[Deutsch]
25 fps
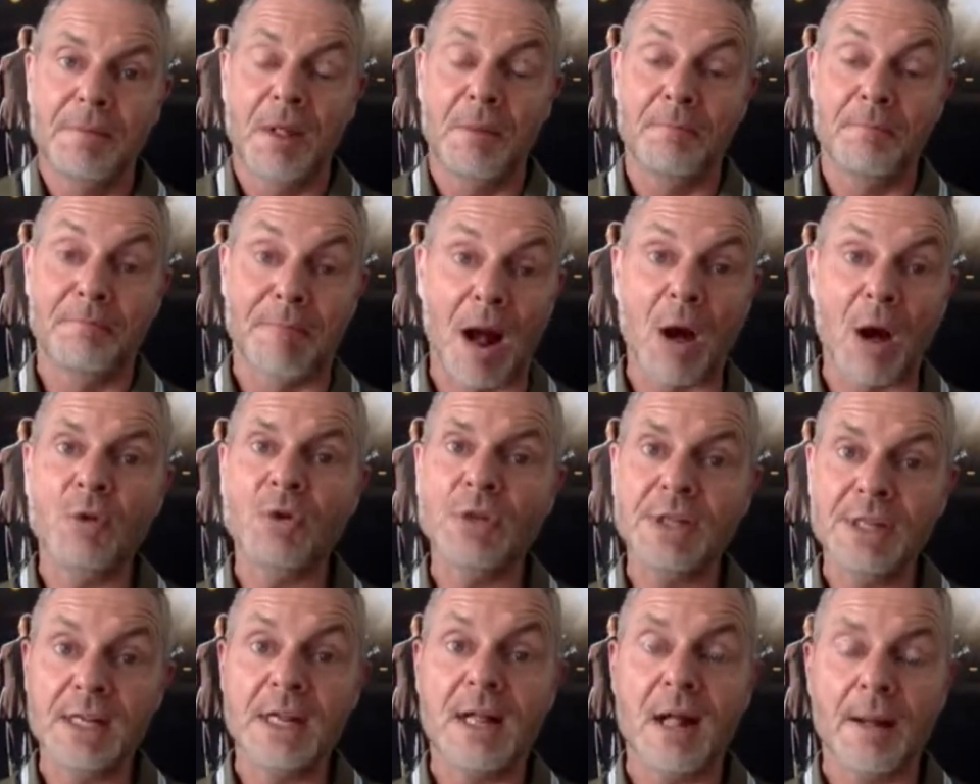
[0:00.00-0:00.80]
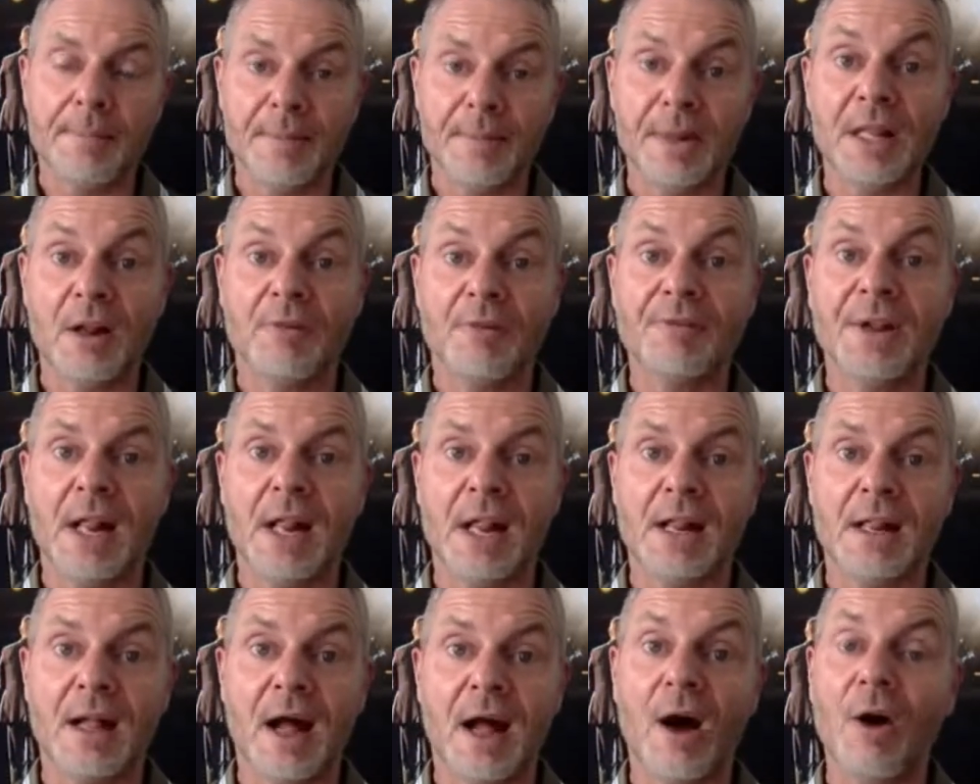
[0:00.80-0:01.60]
Bauen die Kapitel
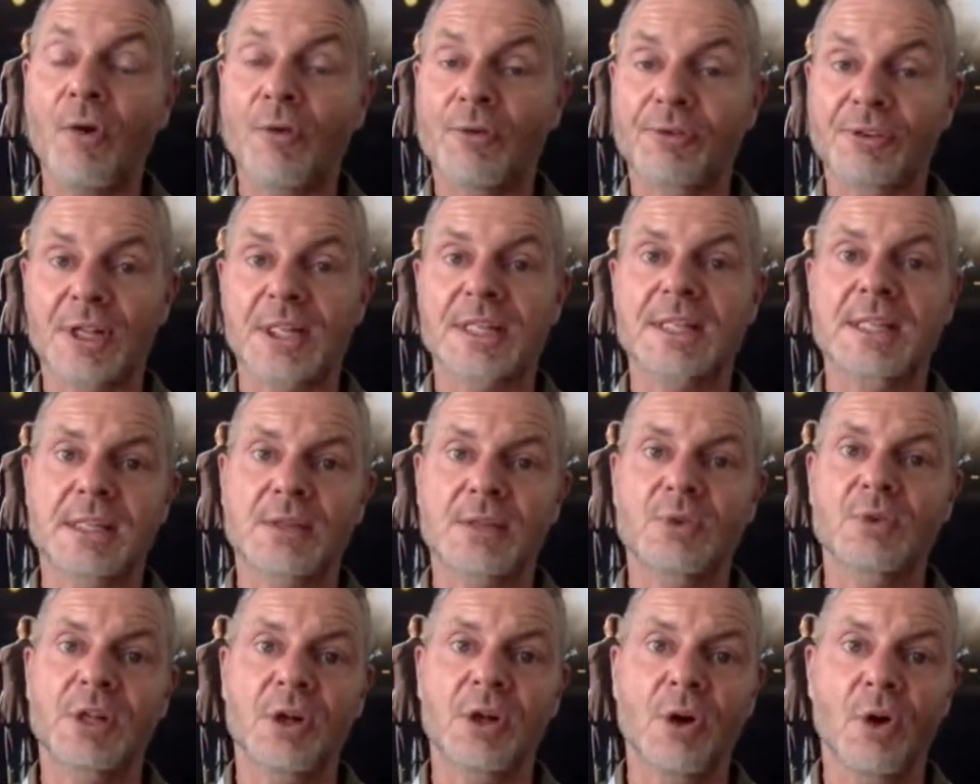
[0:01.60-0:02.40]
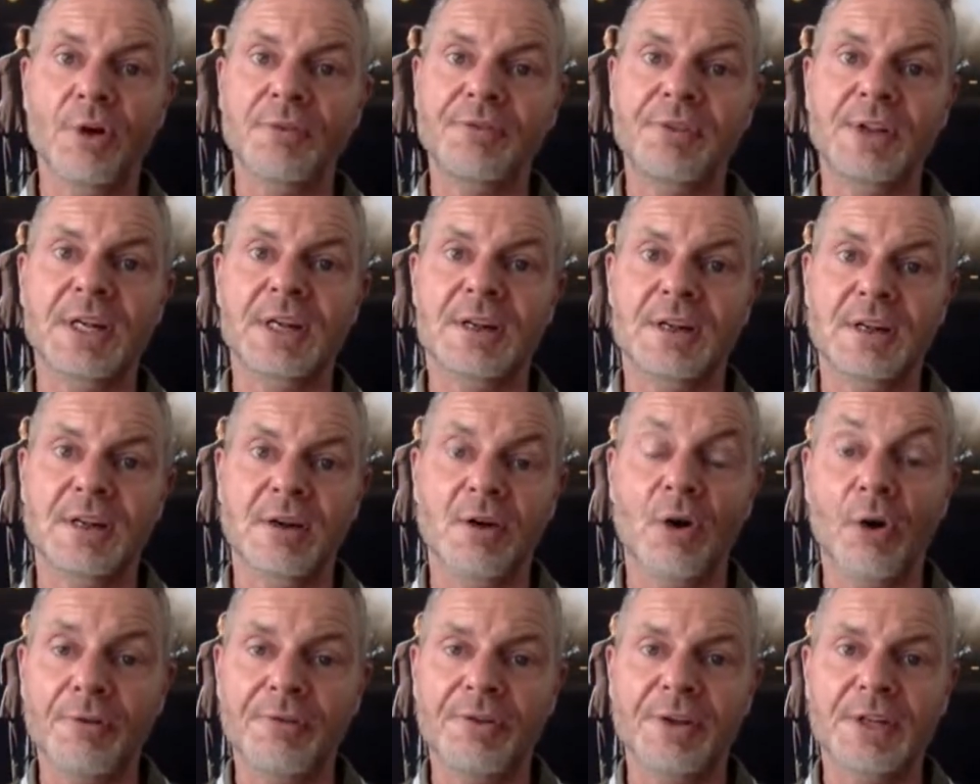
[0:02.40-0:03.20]
aufeinander auf? Das ist so die häufig,
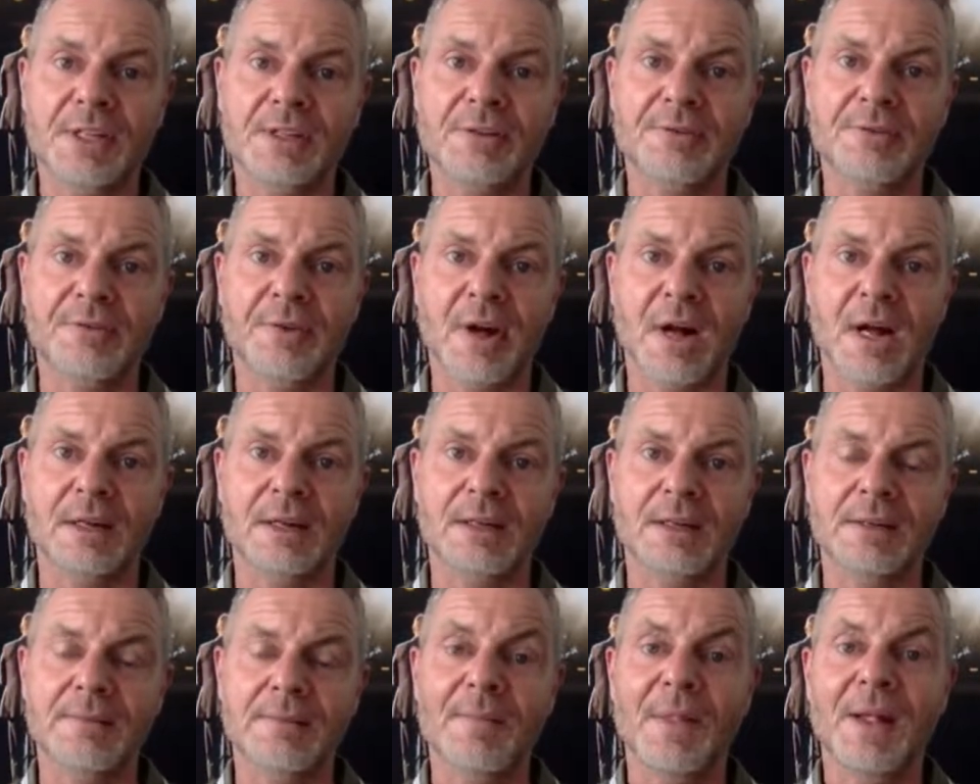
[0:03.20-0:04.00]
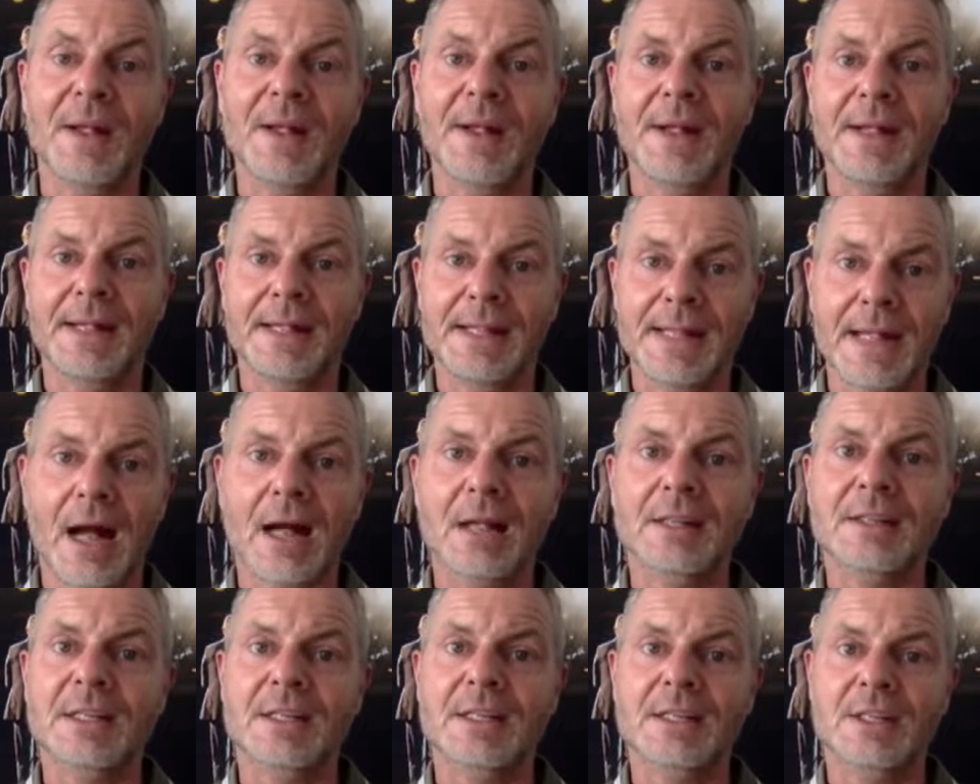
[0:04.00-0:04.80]
häufigste Frage.
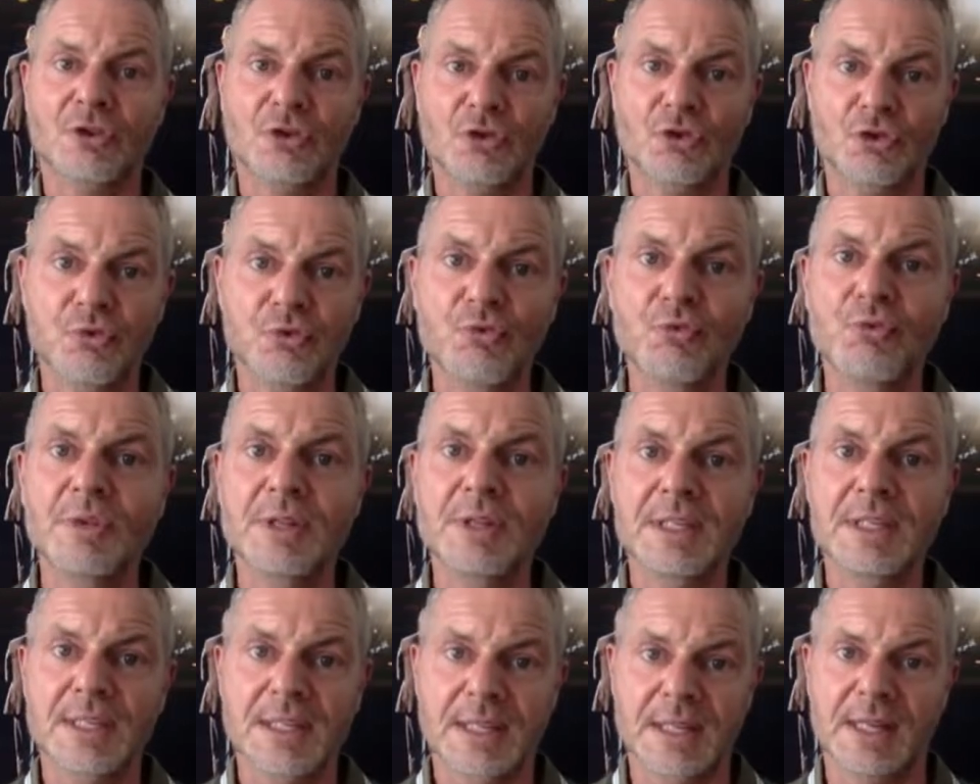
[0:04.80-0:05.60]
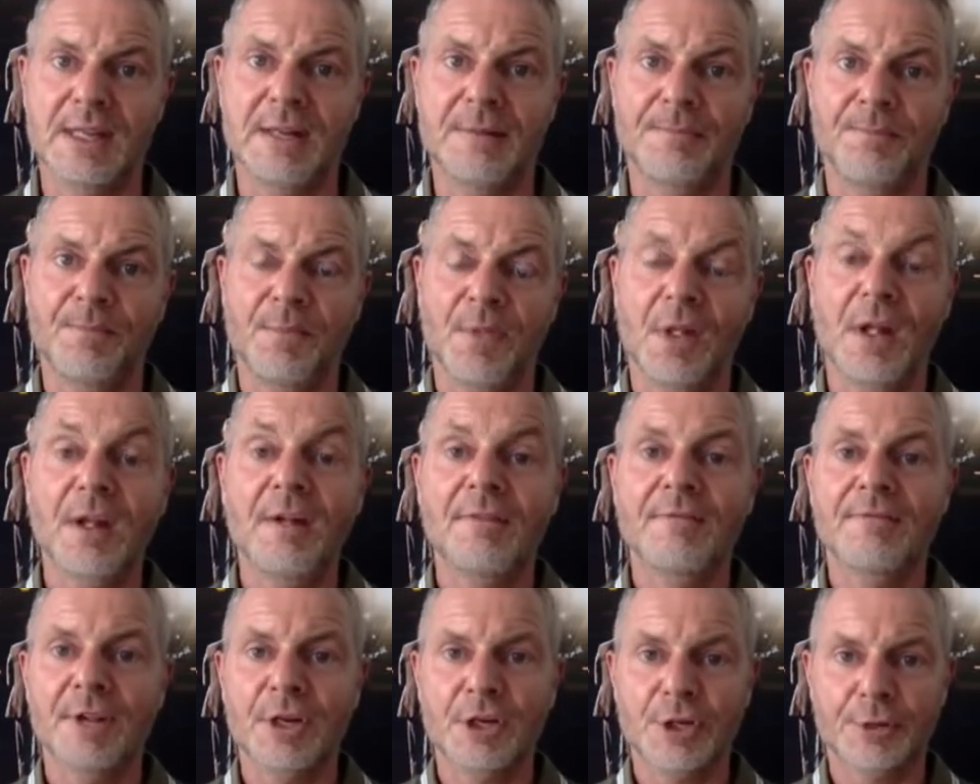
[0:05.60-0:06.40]
Ja, das tun sie.
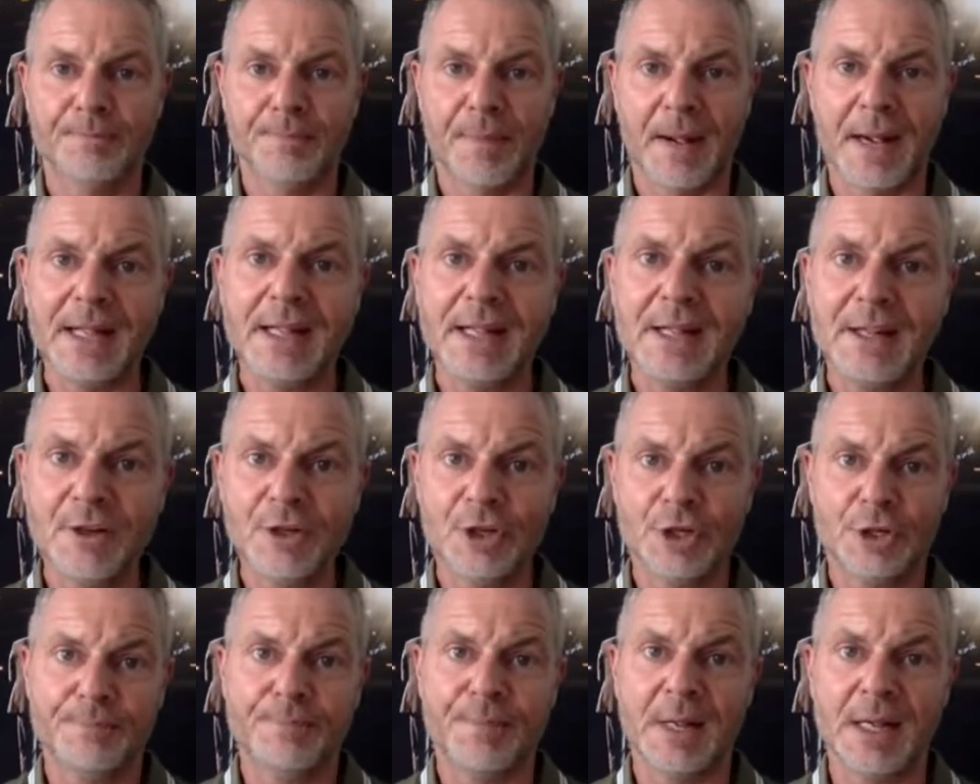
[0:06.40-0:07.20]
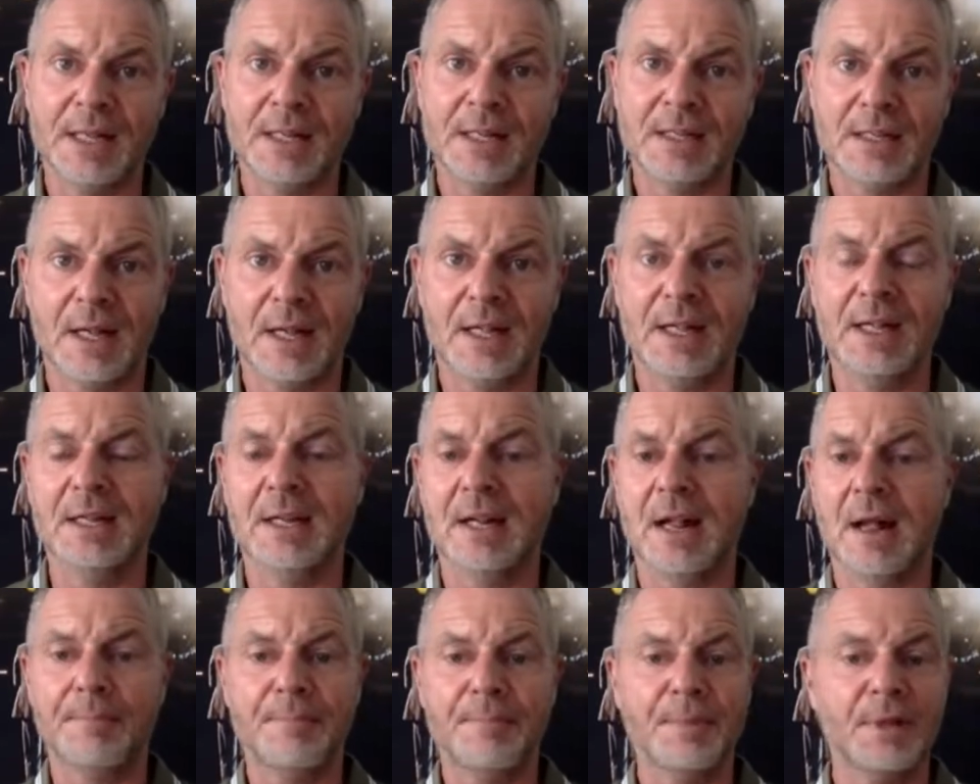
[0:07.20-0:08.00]
Wir sprechen später in
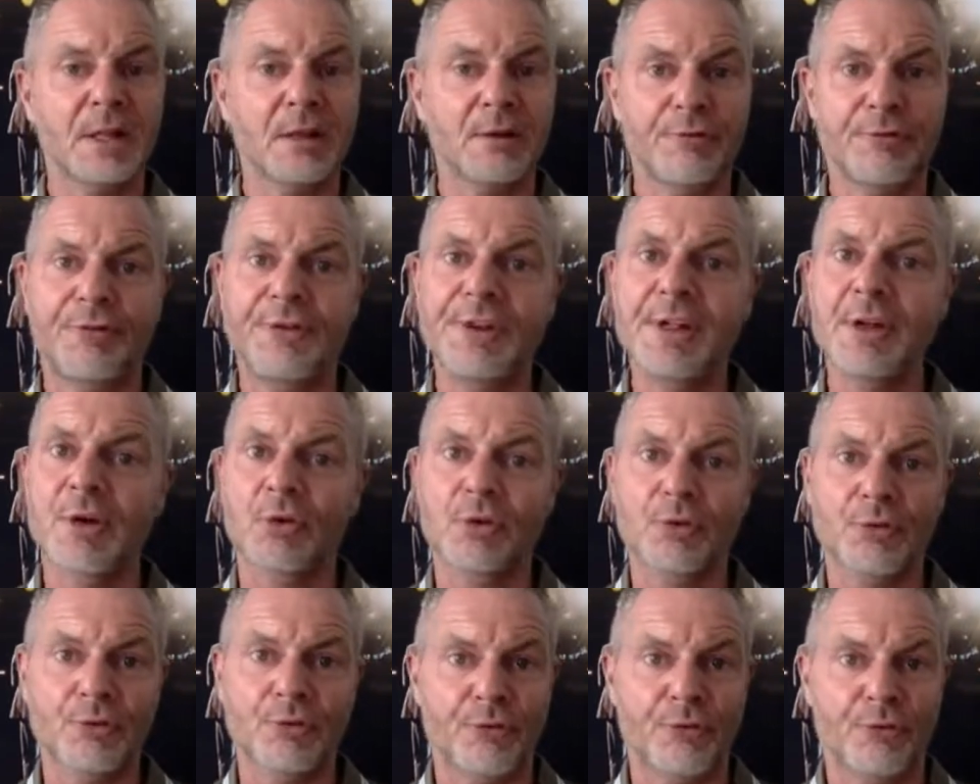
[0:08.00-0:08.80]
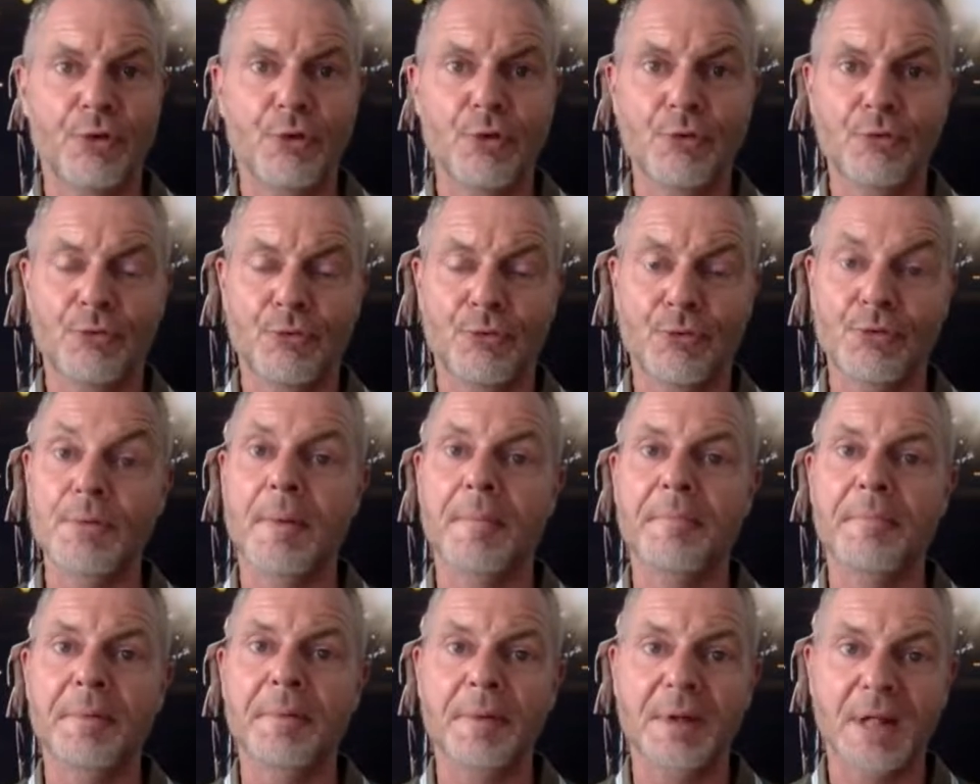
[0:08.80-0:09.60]
Kapitel 4 und 5 über
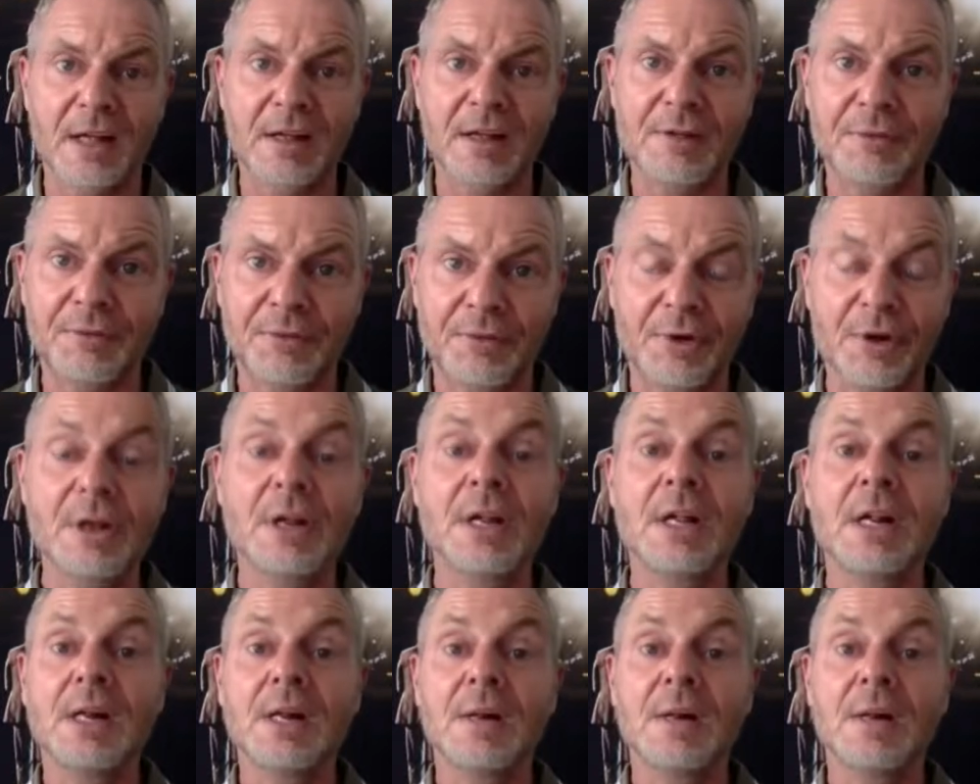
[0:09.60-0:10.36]
Begriffe,